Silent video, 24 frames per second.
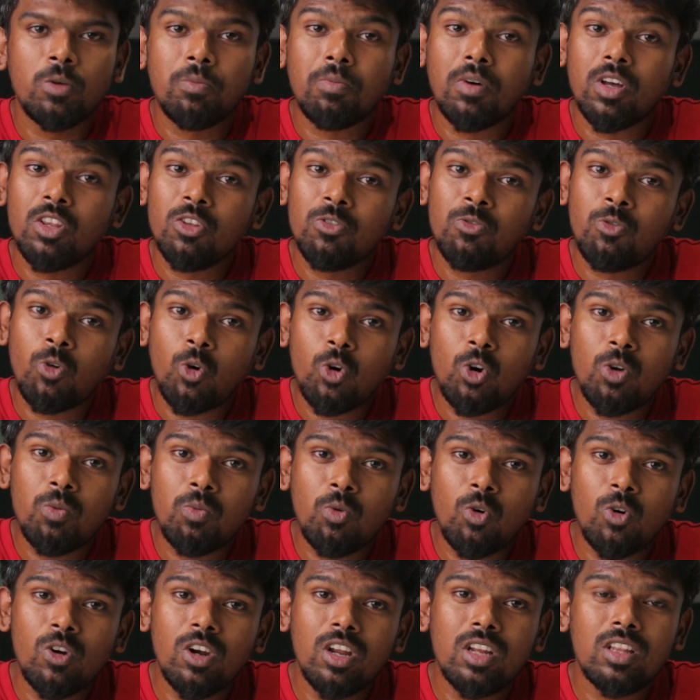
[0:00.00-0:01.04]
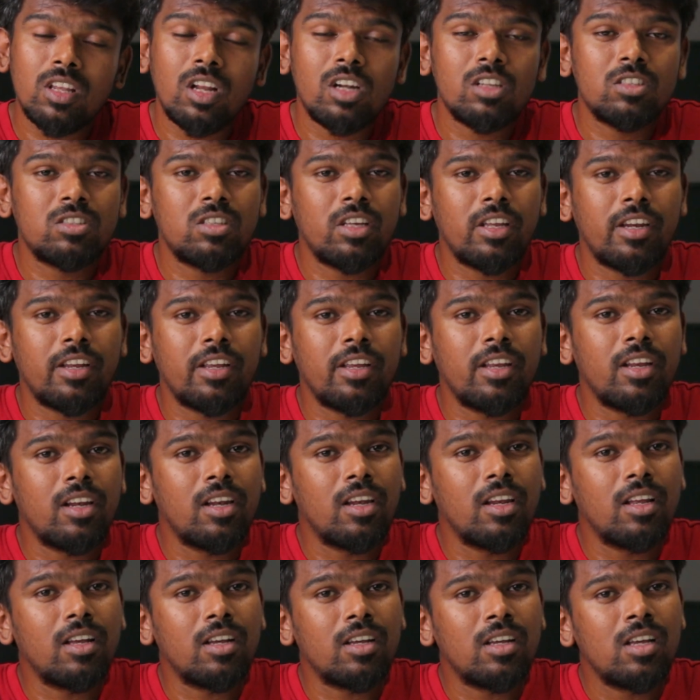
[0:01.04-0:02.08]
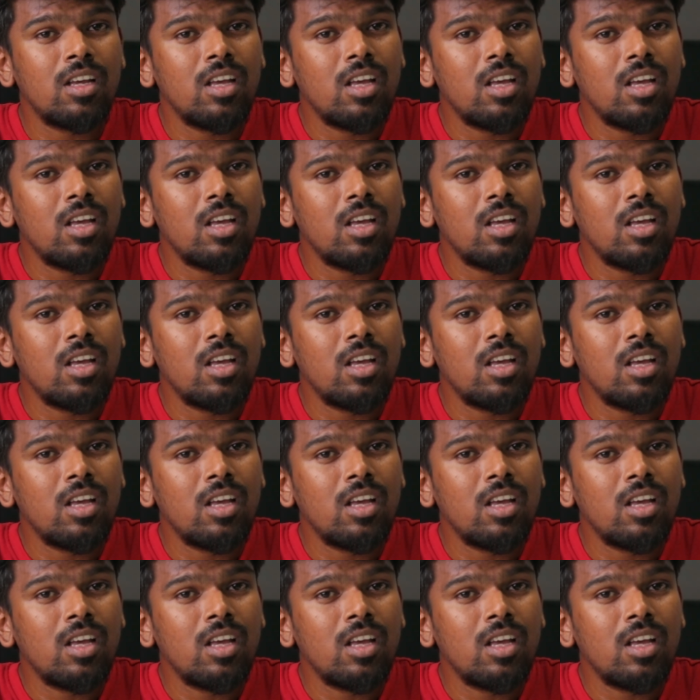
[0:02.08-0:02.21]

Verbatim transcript: ஸோ இப்போ அது ஃபோட்டோ மோடில் இருந்தாலும் சரி இல்லை